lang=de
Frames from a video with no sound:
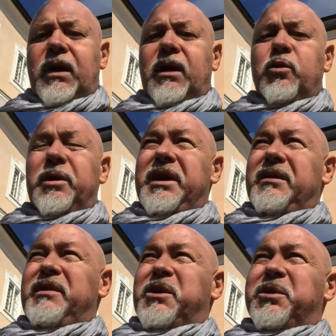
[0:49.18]
äh,
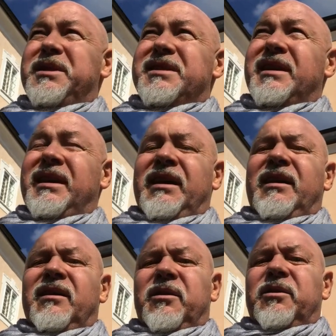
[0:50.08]
überlegen wir uns
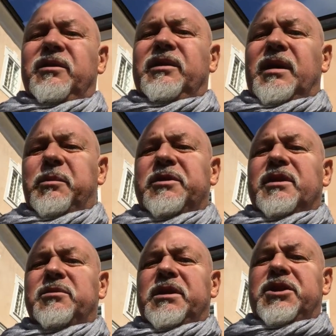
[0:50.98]
und haben uns
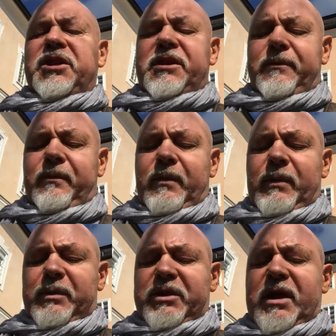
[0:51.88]
dazu
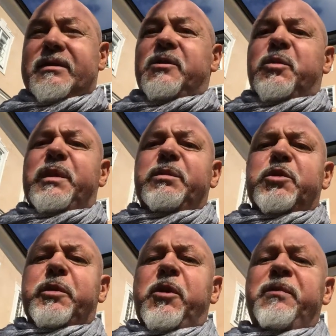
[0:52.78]
entschieden, wir haben es gestern nochmal
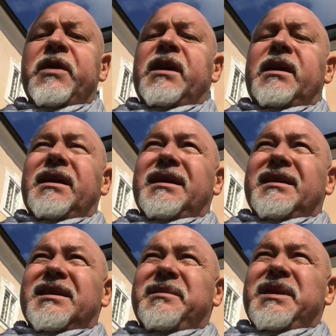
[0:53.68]
besprochen,
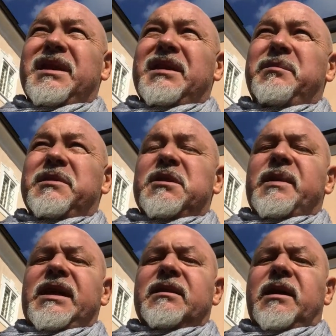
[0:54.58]
dass wir im
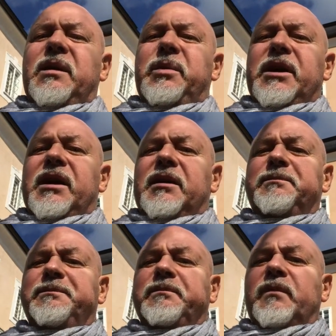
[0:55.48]
zweiten
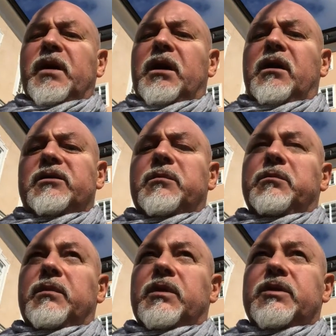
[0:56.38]
Halbjahr also
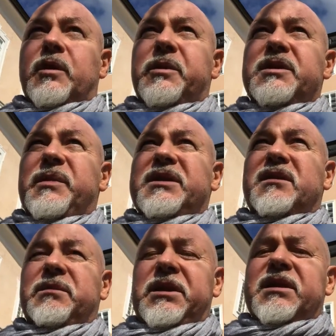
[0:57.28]
im
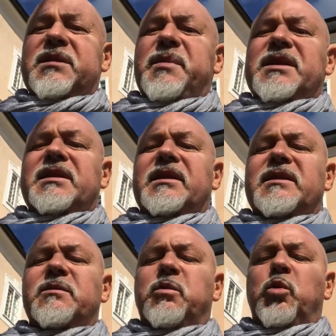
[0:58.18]
Sommersemester, Wintersemester
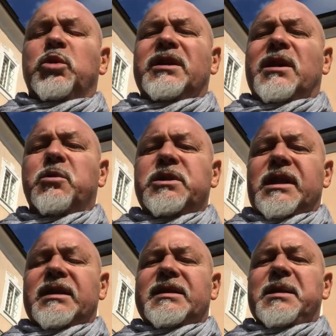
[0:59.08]

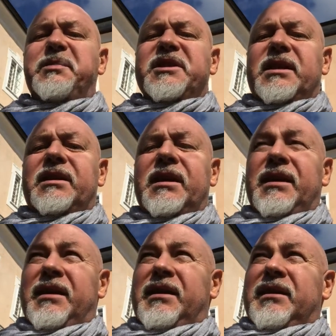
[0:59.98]
2017,
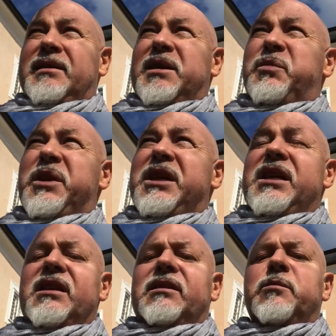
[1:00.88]
das heißt
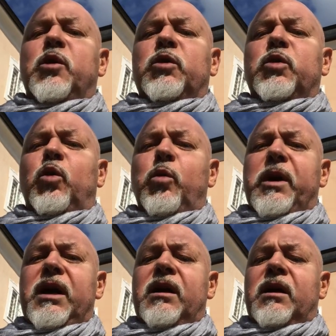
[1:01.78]
beginnend im
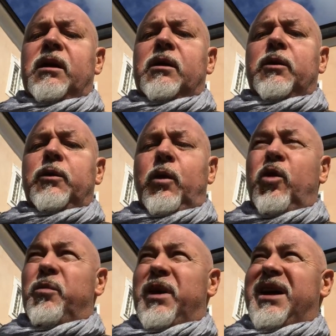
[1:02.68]
Oktober,
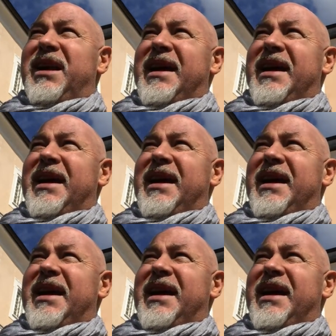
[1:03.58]
nochmal